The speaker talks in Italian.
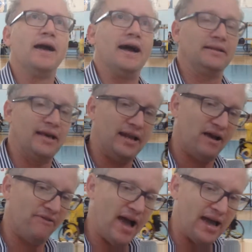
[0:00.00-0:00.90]
andare
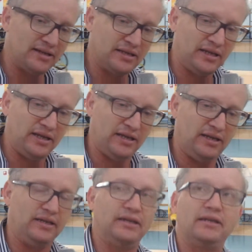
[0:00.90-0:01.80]

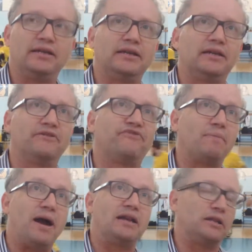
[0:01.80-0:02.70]
avanti fa
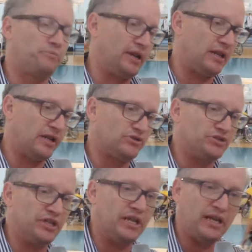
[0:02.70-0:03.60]
male ripetere
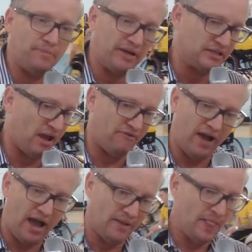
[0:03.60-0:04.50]
così,
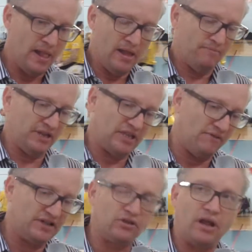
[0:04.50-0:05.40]
bastava,
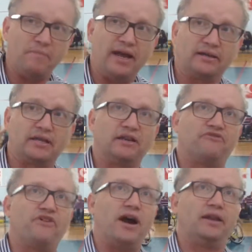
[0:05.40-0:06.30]
bastava solamente di
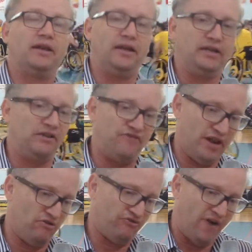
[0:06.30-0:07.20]
fare, di fare,
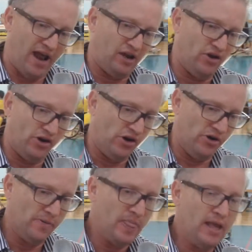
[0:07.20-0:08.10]
un fallo
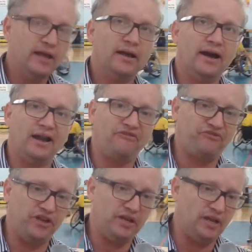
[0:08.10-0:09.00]
alla
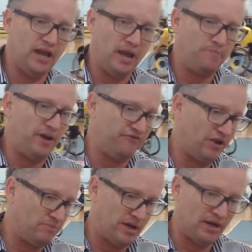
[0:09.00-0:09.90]
fine per
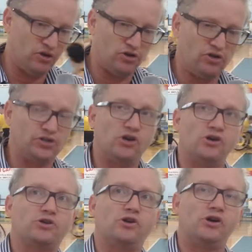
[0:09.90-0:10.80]
fermare il loro
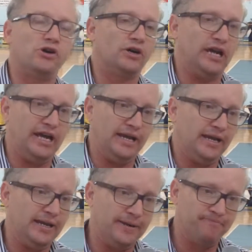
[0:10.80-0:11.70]
gioco
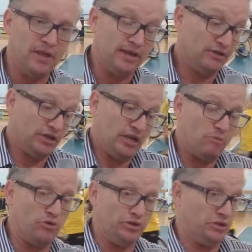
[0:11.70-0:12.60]
e non
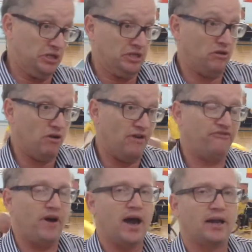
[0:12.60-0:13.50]
siamo riusciti a
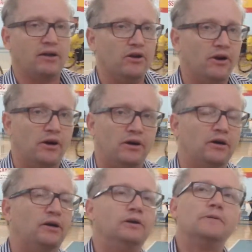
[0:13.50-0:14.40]

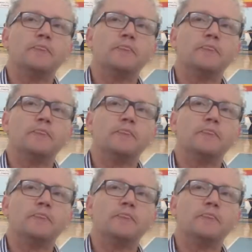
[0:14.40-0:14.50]
farlo,